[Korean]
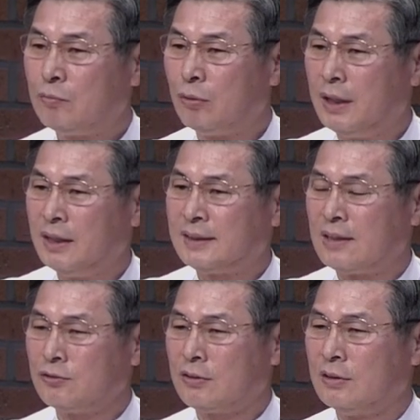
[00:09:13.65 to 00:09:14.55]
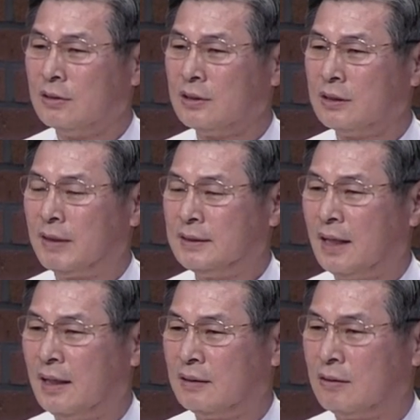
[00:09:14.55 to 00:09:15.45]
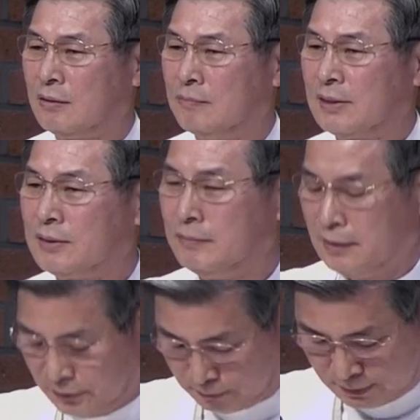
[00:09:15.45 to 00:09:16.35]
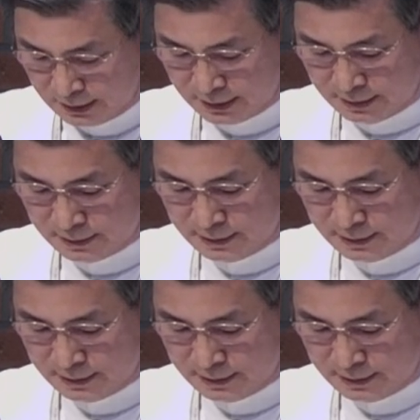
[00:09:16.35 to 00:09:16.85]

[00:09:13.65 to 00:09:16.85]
보낼 장소를 언급하지 않았다고 말씀드렸습니다.